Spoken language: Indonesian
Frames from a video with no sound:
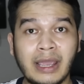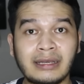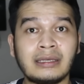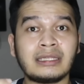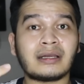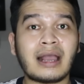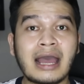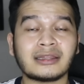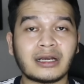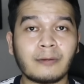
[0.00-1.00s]
main di
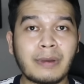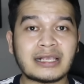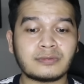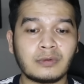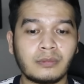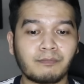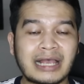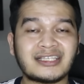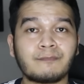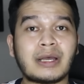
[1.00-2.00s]
tengah terlepas
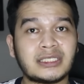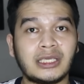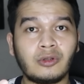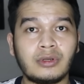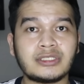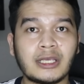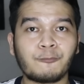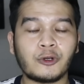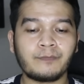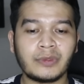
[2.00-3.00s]
passing-passing
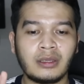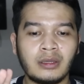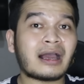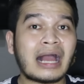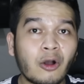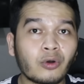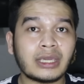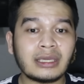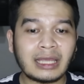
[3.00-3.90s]
Indonesia pun di belakang oke okay,